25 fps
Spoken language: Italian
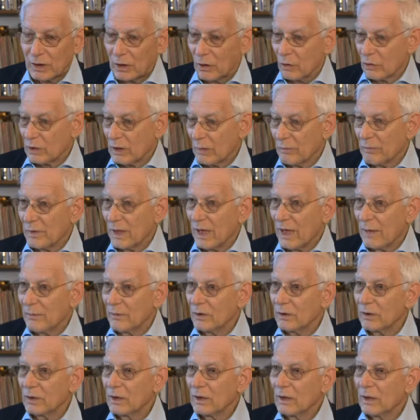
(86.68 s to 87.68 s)
lo
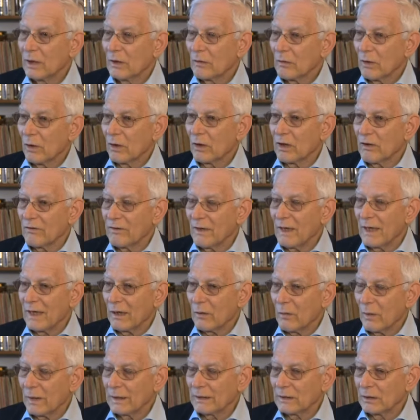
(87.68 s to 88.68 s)
sappiamo, quello che fa è
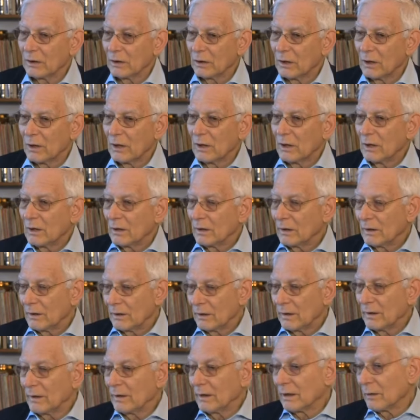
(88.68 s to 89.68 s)
quando
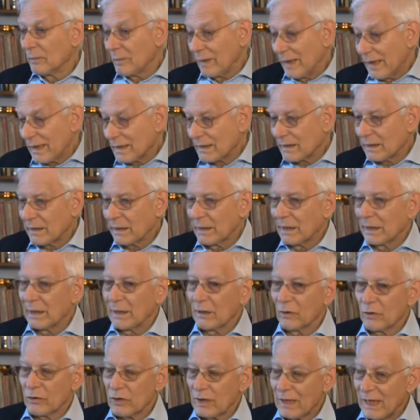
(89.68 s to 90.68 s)
eh, ripesca o
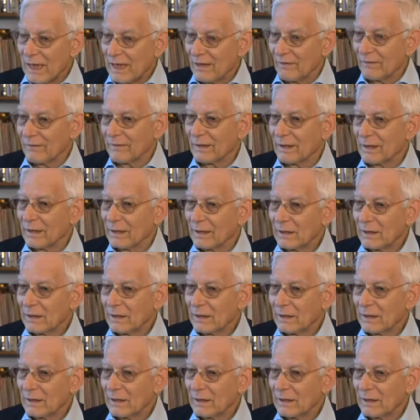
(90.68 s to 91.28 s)
salva